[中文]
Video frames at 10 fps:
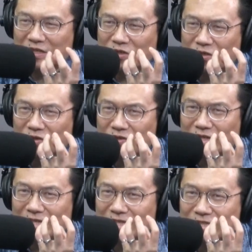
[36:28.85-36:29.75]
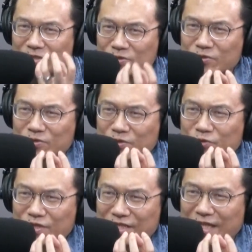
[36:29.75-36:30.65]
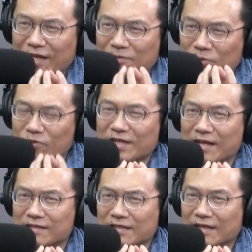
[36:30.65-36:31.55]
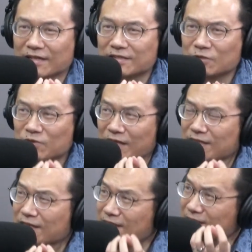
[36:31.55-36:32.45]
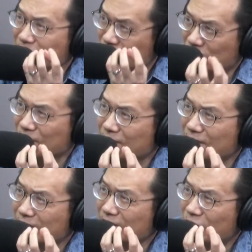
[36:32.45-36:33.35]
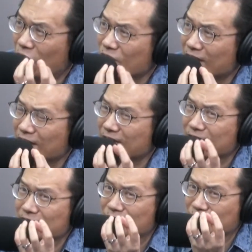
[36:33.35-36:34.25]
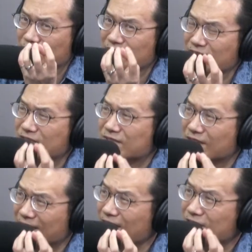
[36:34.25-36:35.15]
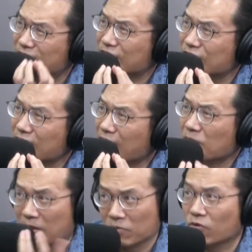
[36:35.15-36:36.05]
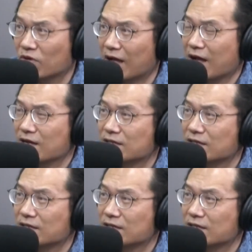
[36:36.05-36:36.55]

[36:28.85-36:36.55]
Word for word: 讲的迄个腔开口无同尔，是，有当时音音用的迄个思，迄个词嘛无同。